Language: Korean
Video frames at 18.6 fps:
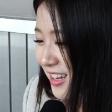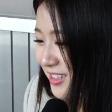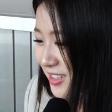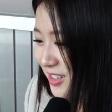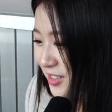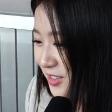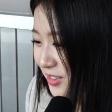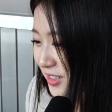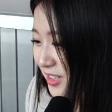
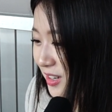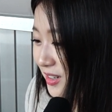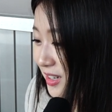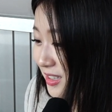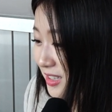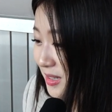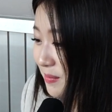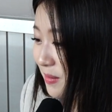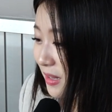철순이
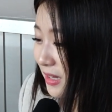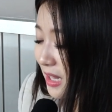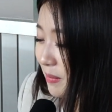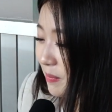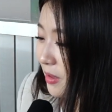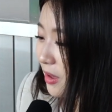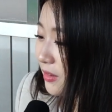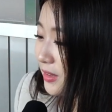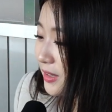형이
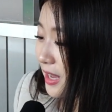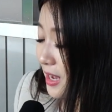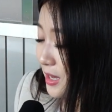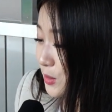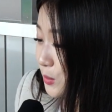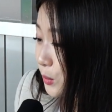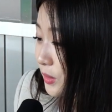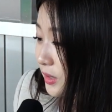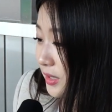등판하면
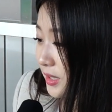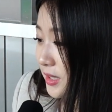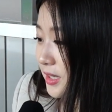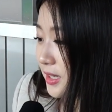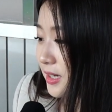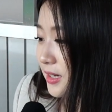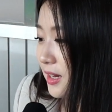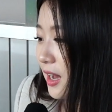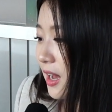계속
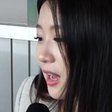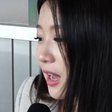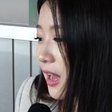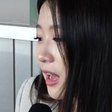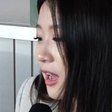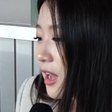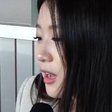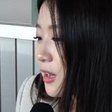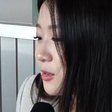이기니까